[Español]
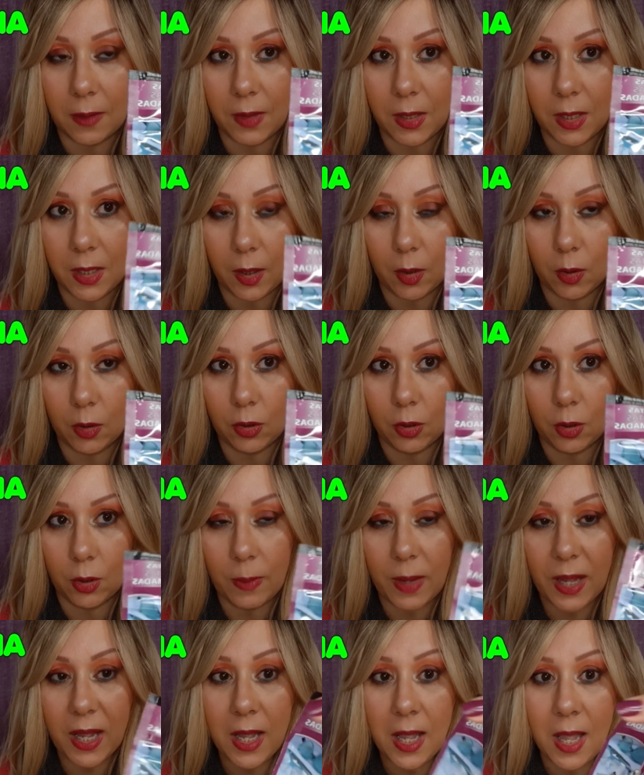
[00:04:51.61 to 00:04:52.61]
Viene otro
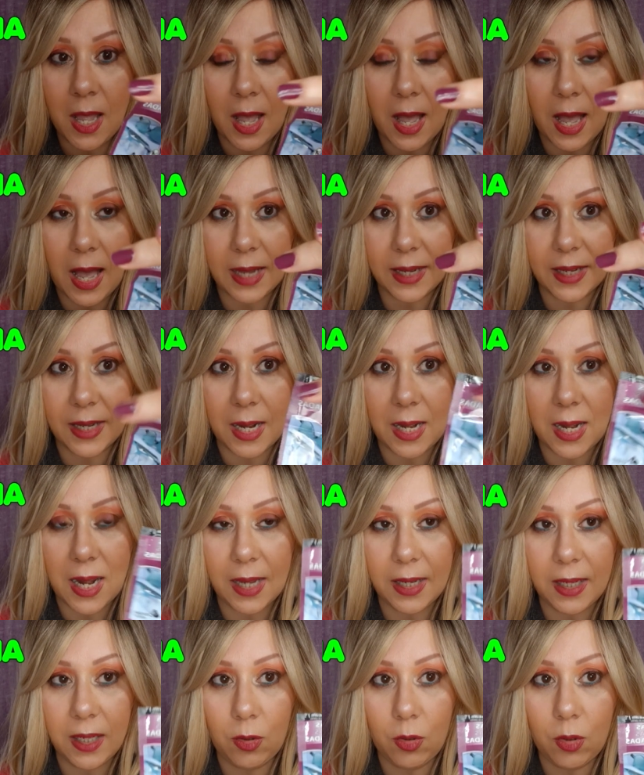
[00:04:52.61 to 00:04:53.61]
más aquí al
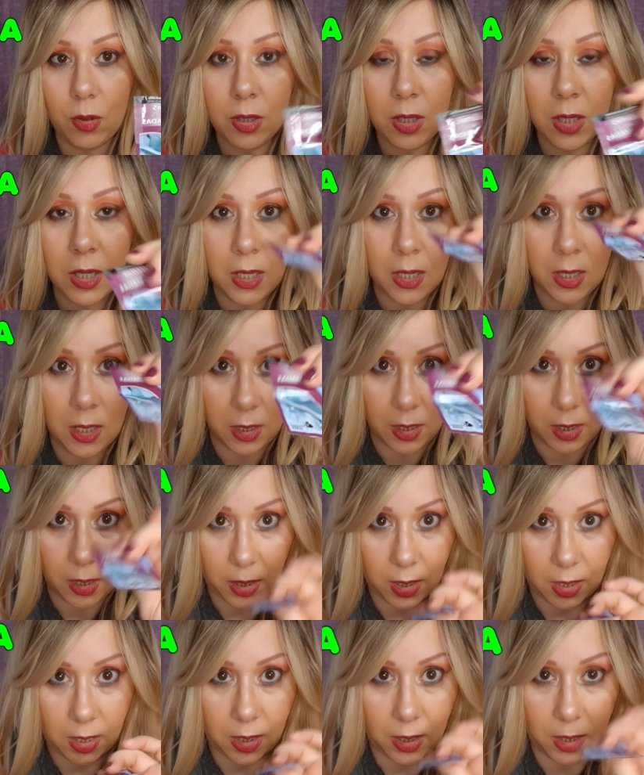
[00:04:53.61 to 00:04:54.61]
ladito
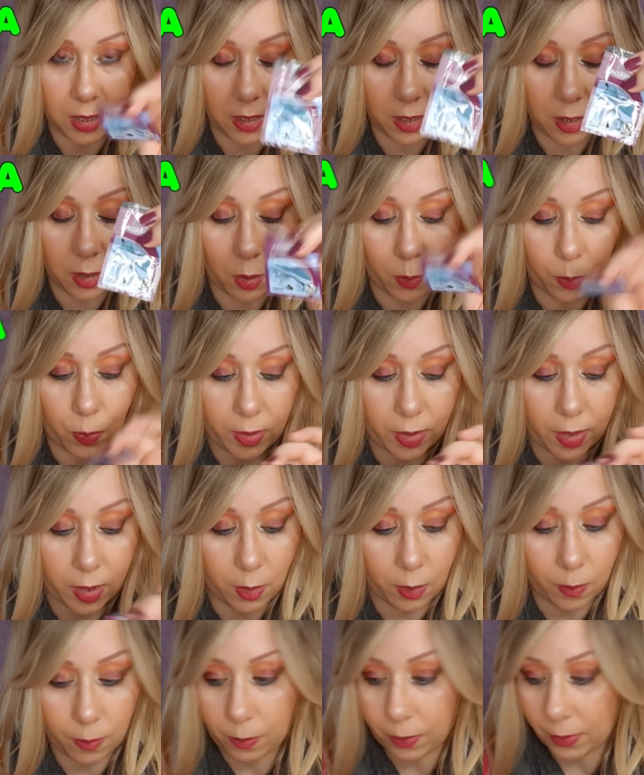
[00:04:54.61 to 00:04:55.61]
que, lo puedes
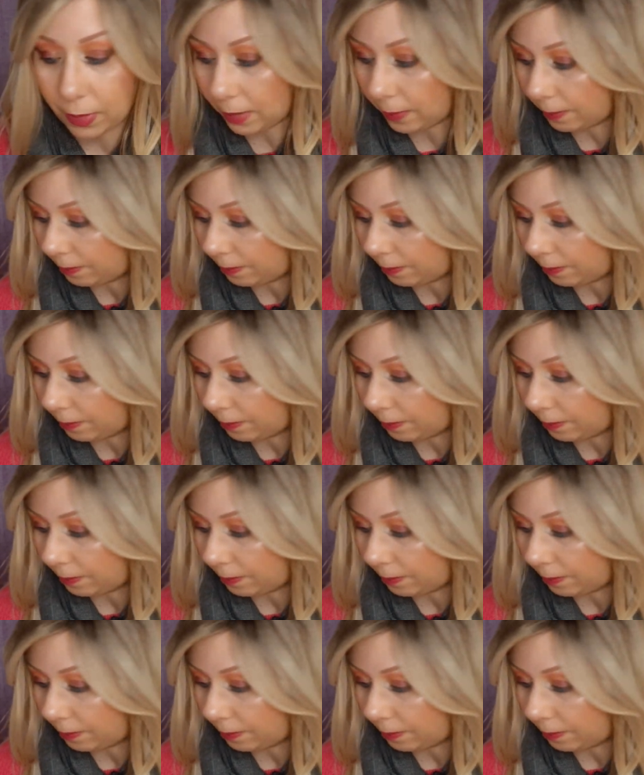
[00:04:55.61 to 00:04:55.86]
romper. Y,